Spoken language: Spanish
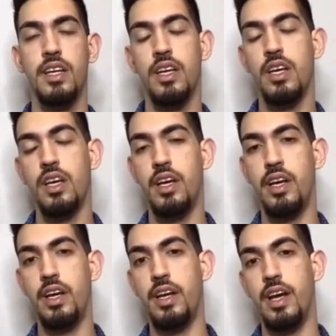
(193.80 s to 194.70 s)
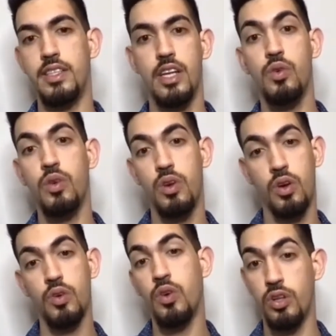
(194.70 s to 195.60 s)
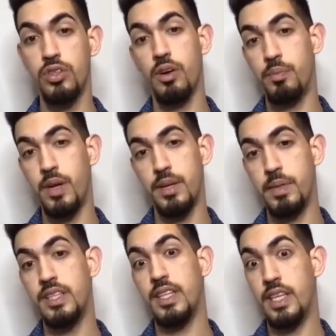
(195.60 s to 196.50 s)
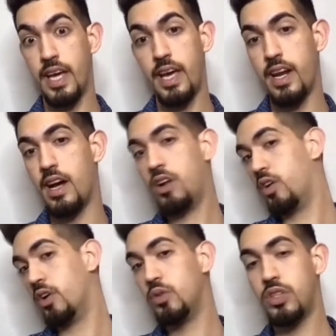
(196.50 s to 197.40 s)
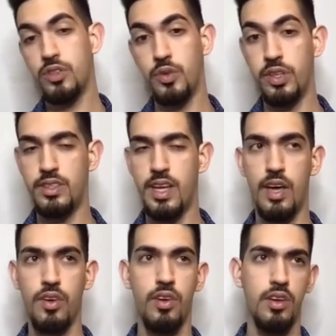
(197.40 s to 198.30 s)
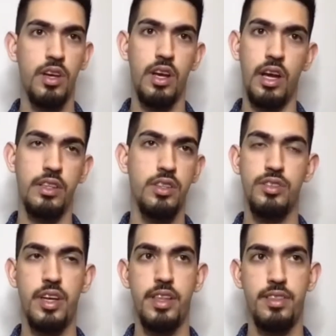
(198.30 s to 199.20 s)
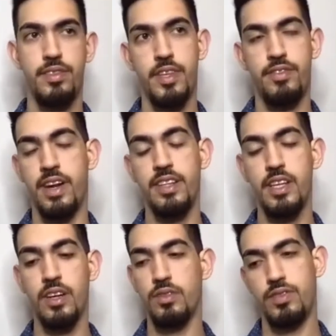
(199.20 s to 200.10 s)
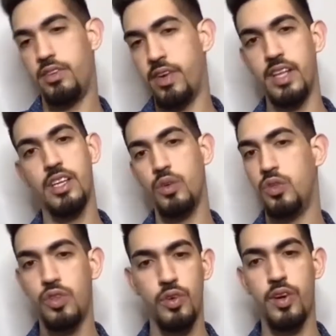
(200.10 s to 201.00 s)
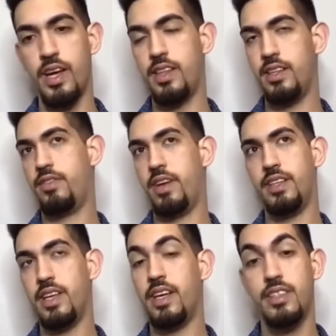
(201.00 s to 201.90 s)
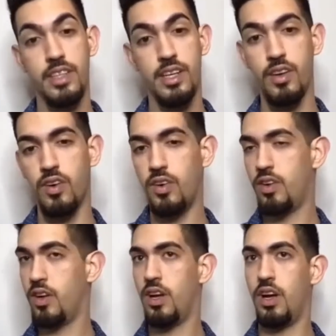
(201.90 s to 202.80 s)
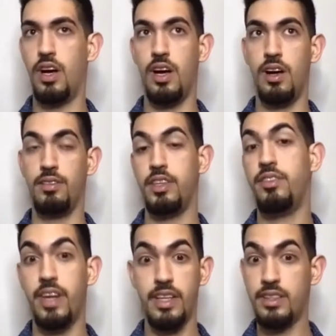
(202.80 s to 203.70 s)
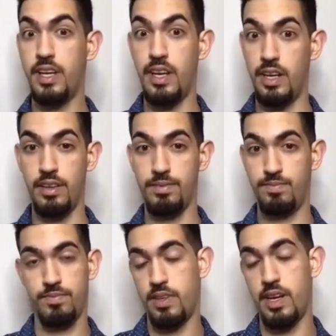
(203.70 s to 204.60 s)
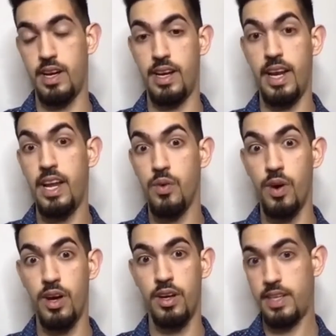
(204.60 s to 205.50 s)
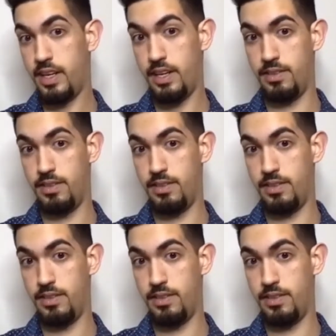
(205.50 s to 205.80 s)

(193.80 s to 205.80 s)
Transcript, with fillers: hacer eh, hacerle un, corte completamente a tijera, lo que es un texturizado. Entonces, diferentes diferente culturas, diferentes estilos, ah, diferentes ah, lenguas. Eh.